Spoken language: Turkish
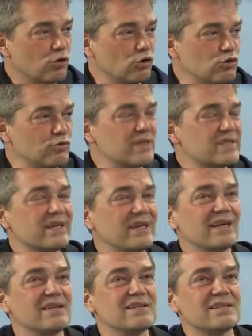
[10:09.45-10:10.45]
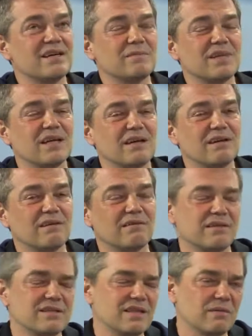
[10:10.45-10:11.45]
Onun mesela İslam'la
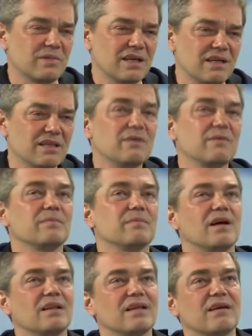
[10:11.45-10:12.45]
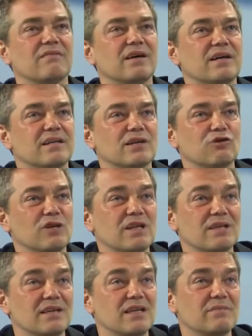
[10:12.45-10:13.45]
e, İslam'la ilgili değil, Allah'ın varlığına
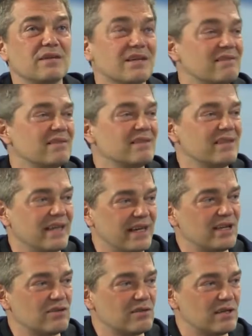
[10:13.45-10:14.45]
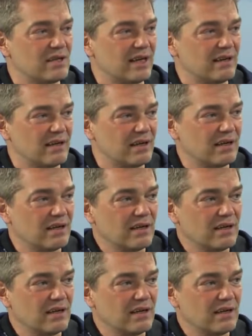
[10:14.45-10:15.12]
yönelik diyelim ki getirdiği eleştirilerle